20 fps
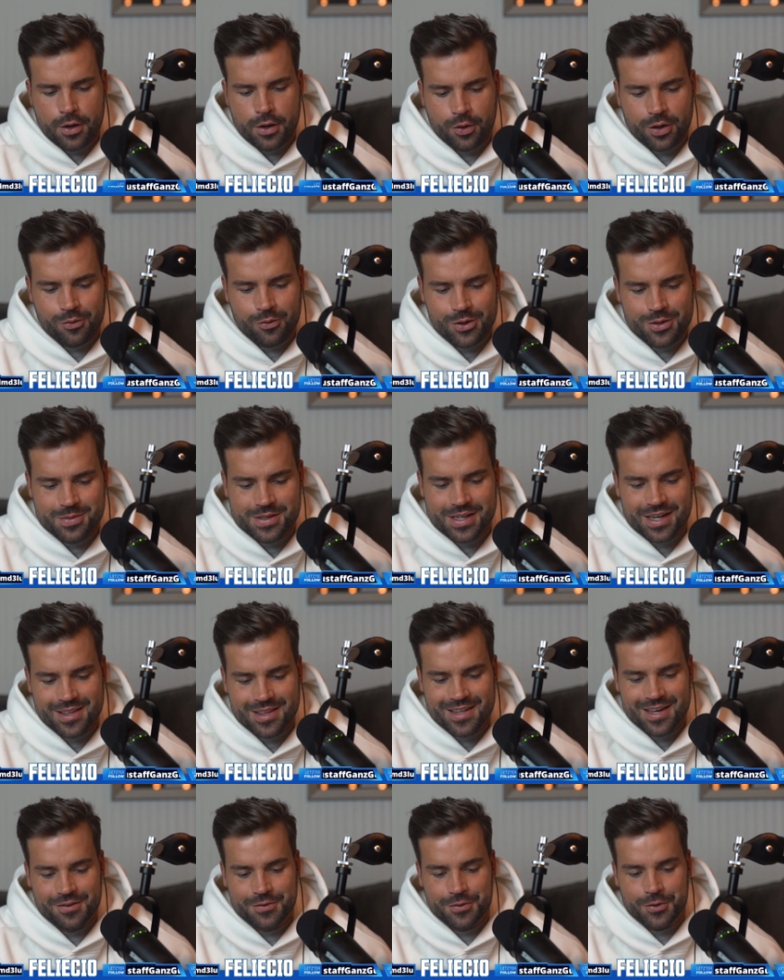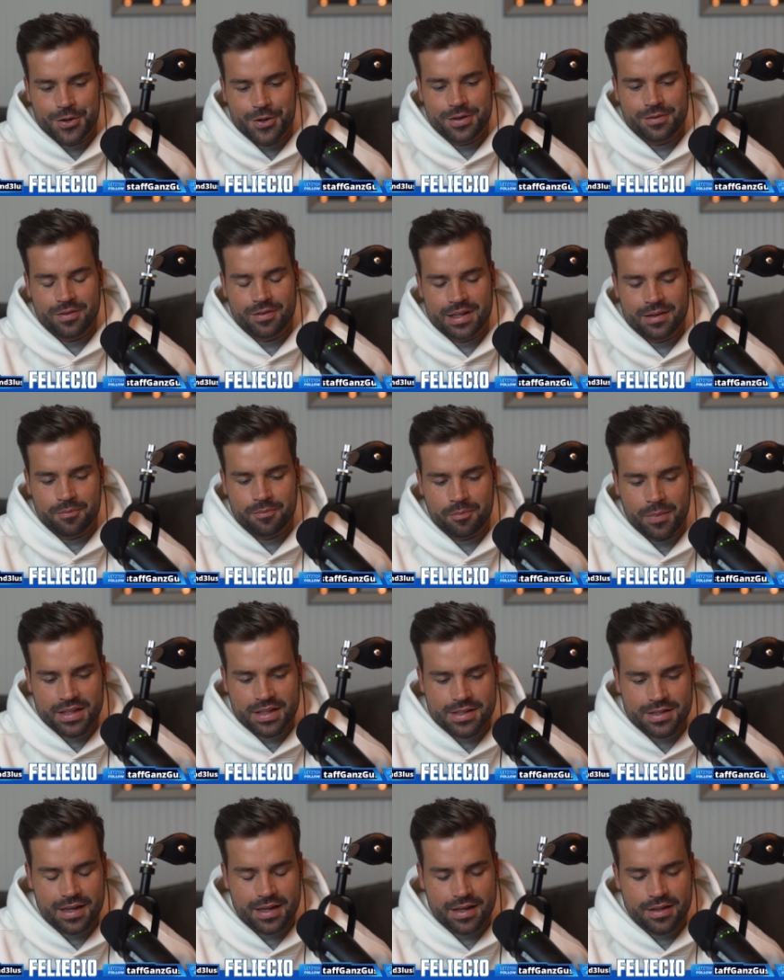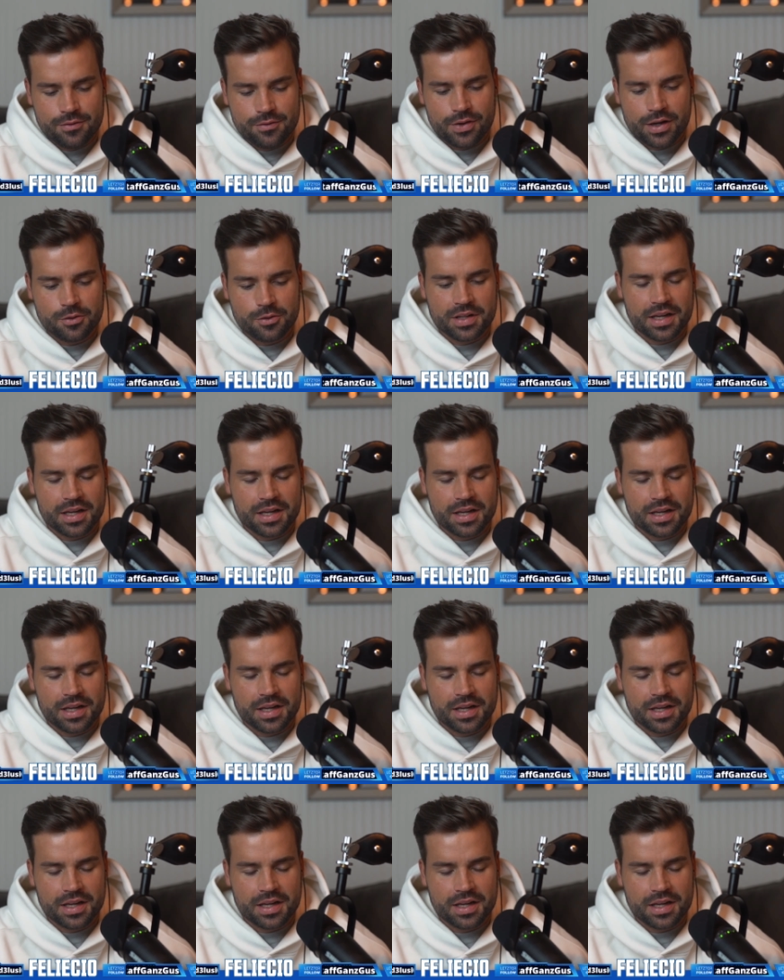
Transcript: Und da würde ich mich halt sehr freuen, wenn manche da hinfahren